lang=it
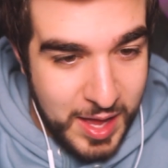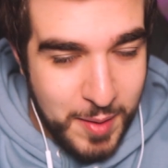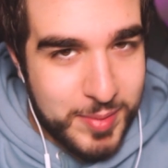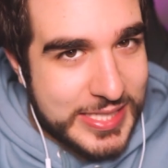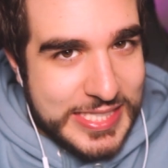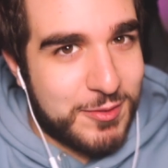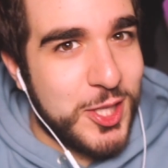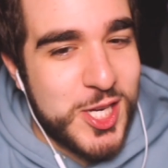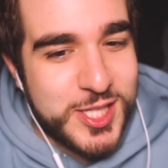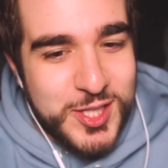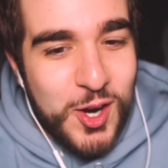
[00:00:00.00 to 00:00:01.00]
Pensavo
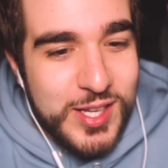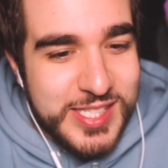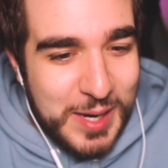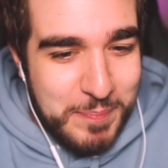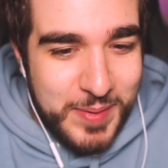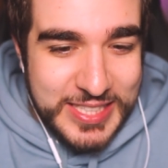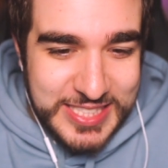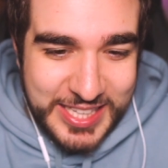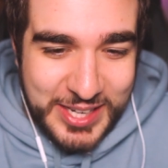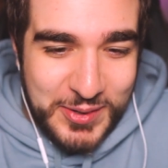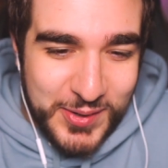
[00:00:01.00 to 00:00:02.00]
dicesse no e scappasse da
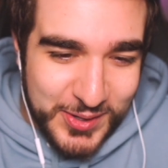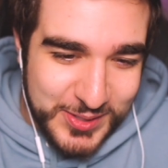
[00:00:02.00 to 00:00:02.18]
loro.